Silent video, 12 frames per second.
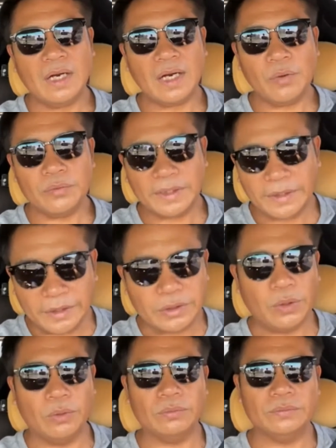เราอย่าจิต
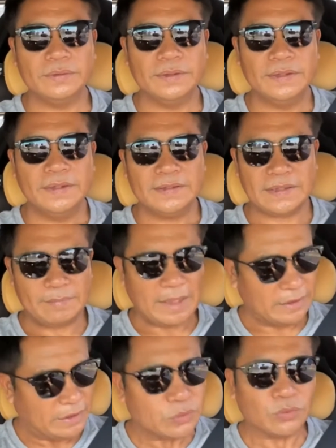ตกสำคั
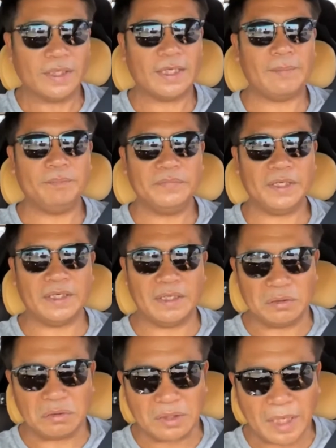ญที่สุดเลยครับ จิต
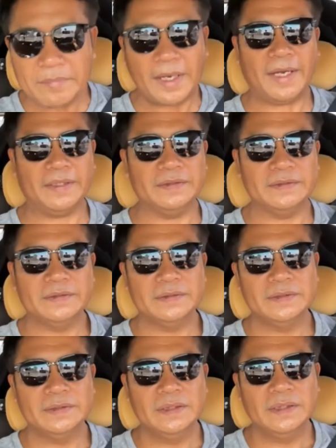เราต้องเข้มแข็ง
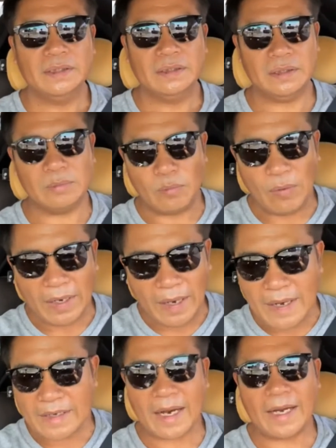เราต้องบอกว่า
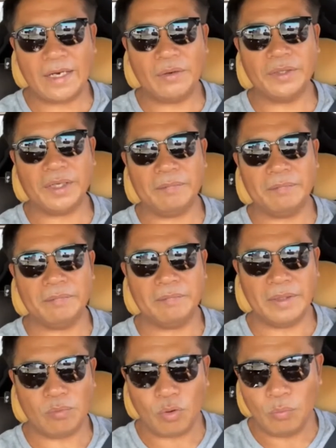ร่างกายเราเนี่ย
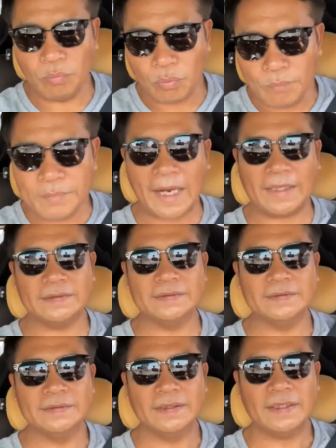มีภูมิคุ้มกัน
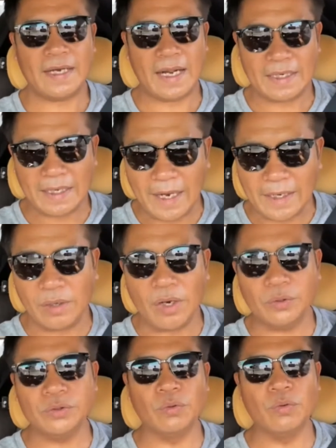ร่างกายเรา
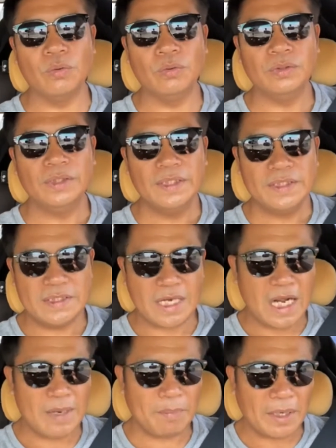เอาอยู่ อ
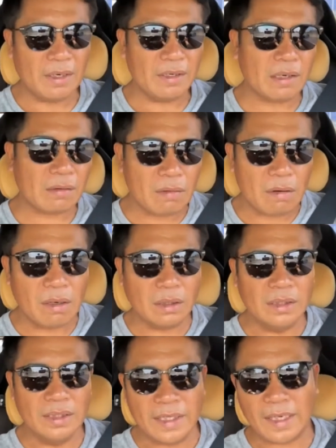ย่าไปเรียกร้อง
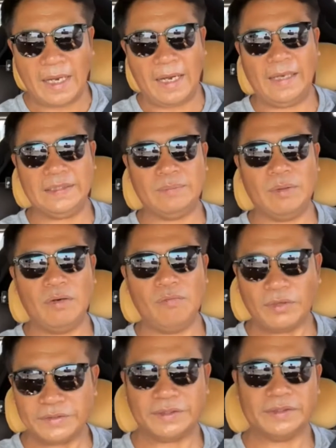หรือเรียกหาเฉพาะ
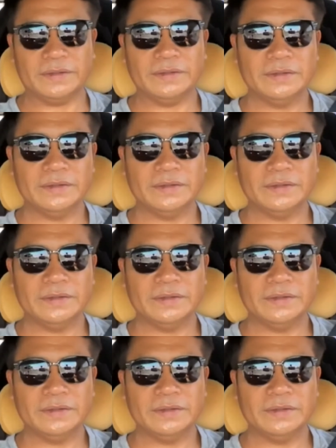วัคซีน